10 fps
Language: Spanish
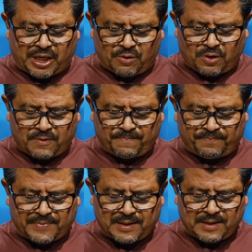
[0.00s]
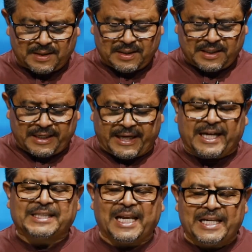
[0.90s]
Señor.
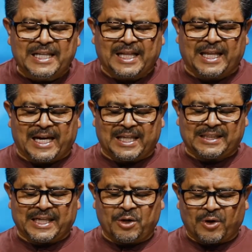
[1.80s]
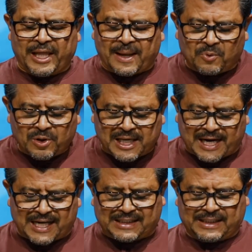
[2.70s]
En esta linda tarde, Señor, le damos
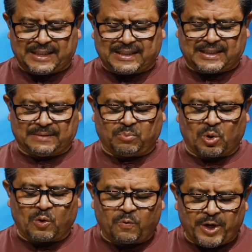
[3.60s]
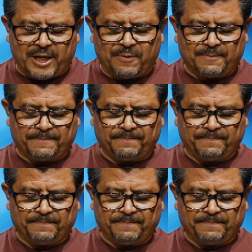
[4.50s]
gracias por lo bueno.